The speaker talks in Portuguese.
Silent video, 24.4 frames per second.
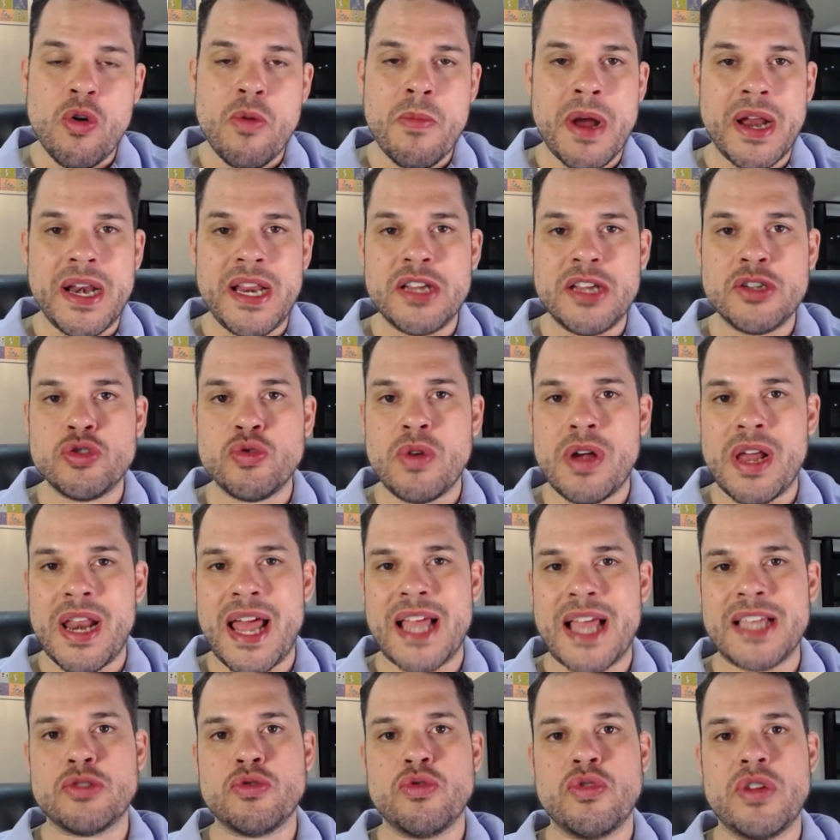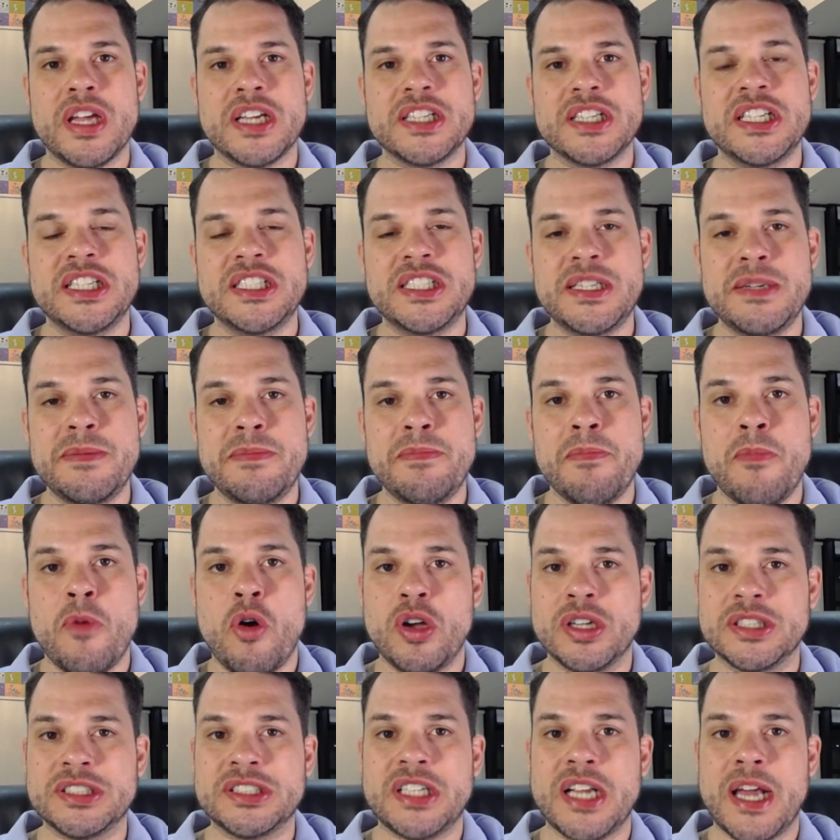o manejo clássico que a gente
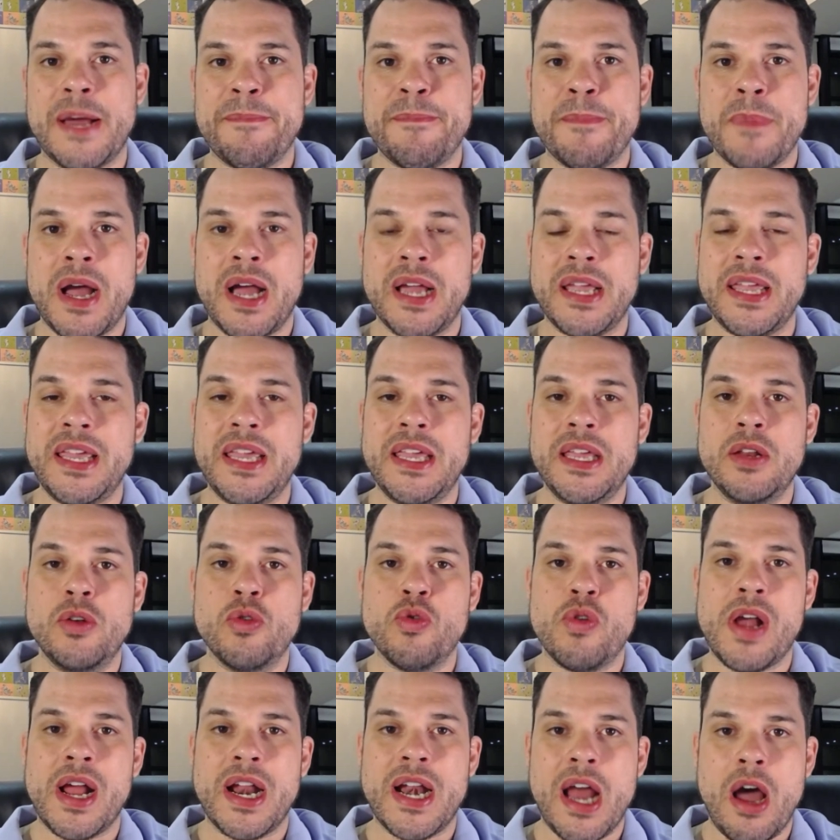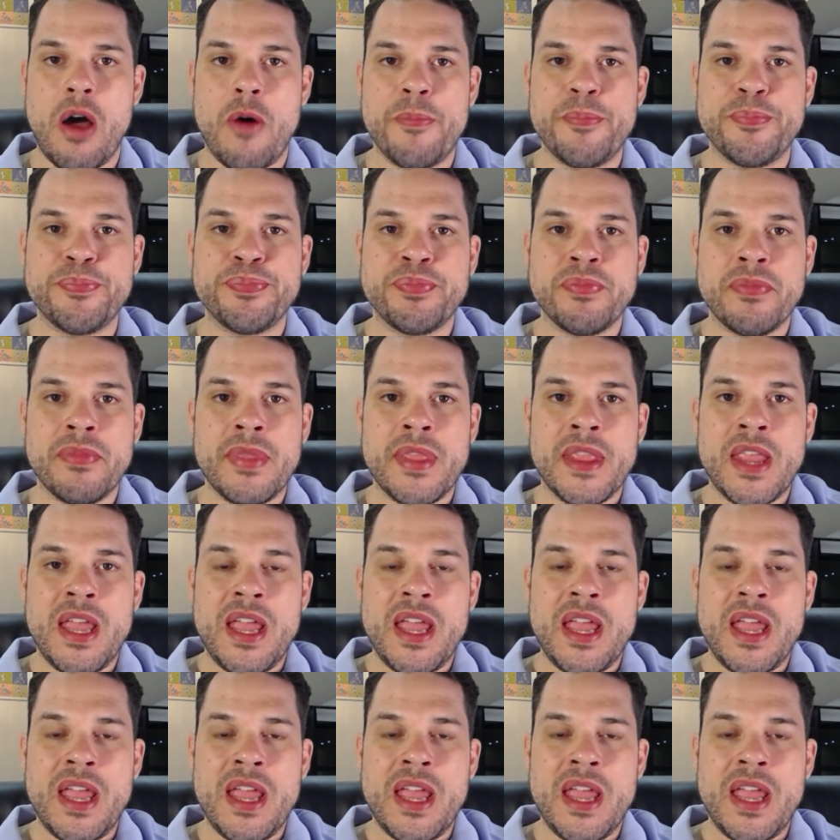mostra aqui no canal?